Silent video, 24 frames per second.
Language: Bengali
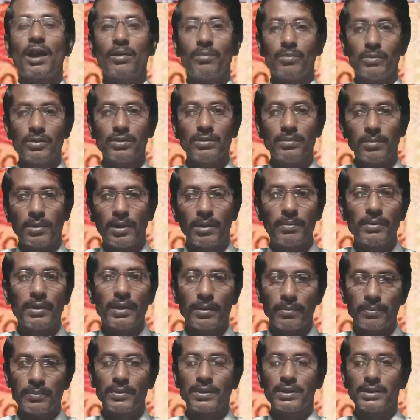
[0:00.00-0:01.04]
এমনভাবে
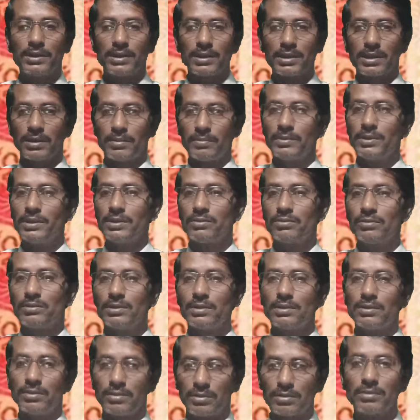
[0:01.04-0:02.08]
আপনাদের সামনে
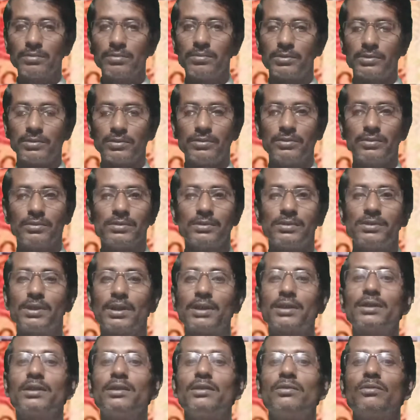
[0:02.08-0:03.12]
তুলে ধরবো
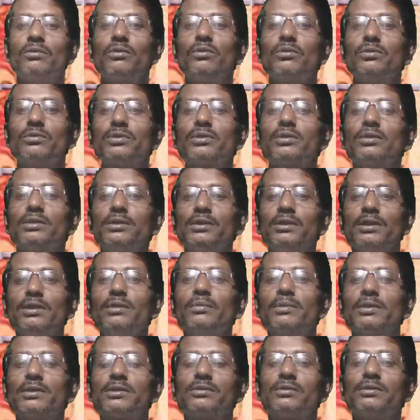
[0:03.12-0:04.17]
যাতে ঔষধ
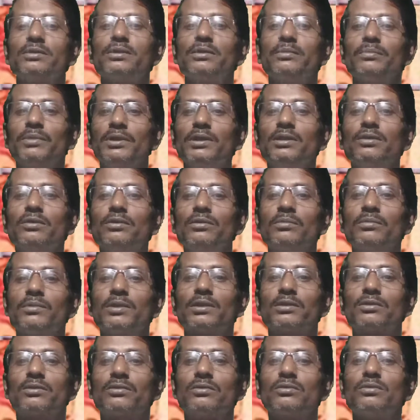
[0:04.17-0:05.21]
নির্বাচনে
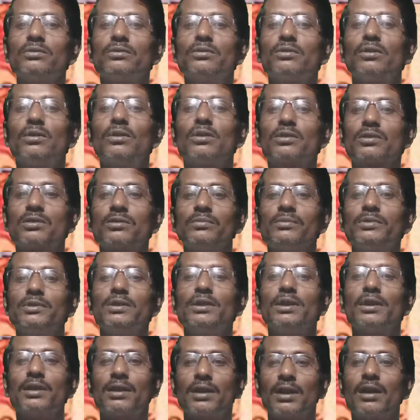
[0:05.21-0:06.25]
বিন্দুমাত্র
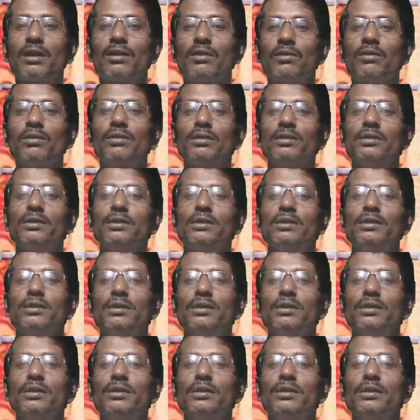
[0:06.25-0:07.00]
অসুবিধা না হয়